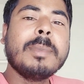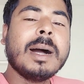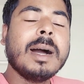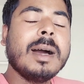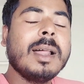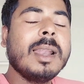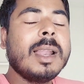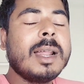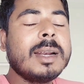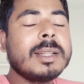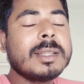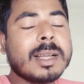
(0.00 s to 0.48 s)

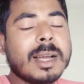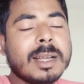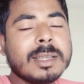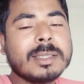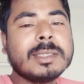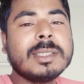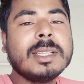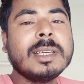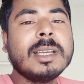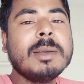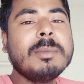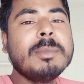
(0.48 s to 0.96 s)
বাংলার
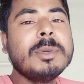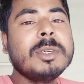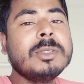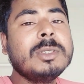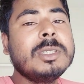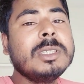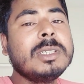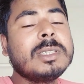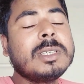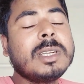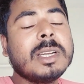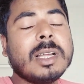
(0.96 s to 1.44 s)
কাছ থেকে
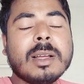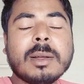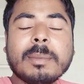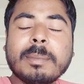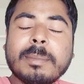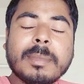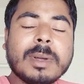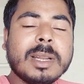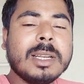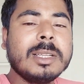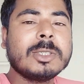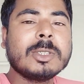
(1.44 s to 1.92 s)
মিউজিকটা
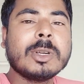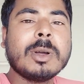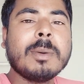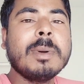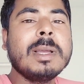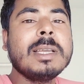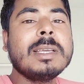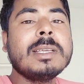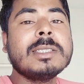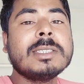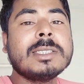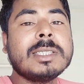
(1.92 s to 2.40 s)
মানে
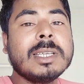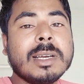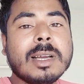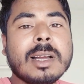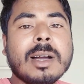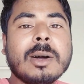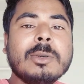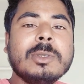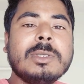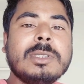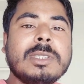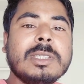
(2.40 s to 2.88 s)
সবাইকে
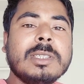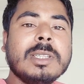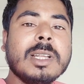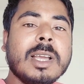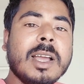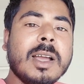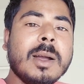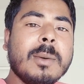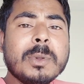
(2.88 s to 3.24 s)
শেখা উচিত